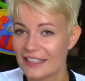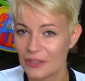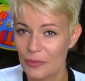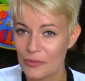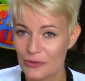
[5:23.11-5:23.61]

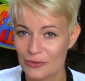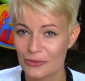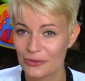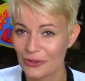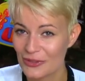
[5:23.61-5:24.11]
to po
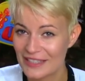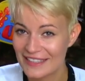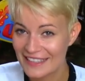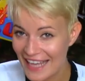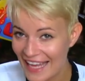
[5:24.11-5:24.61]
prostu to
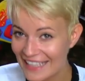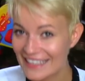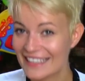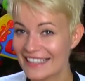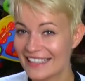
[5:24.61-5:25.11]
jest
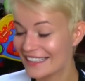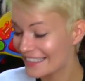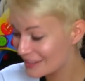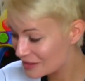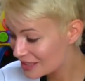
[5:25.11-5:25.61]
jej
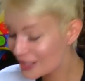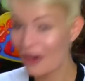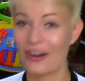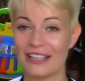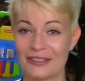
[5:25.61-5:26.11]
i
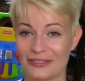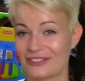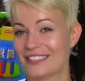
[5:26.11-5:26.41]
kocha to.